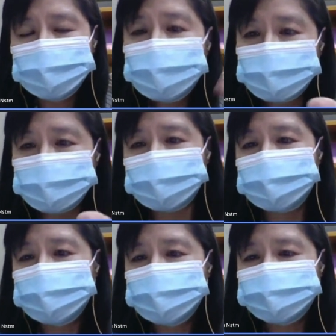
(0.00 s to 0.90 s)
六
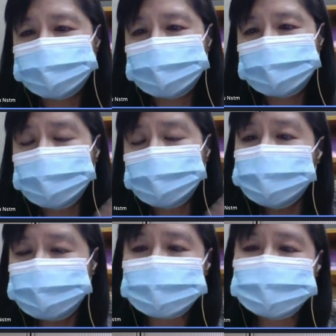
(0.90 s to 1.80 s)
楼
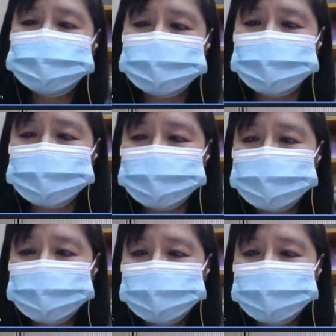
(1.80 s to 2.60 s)
都有展示厅。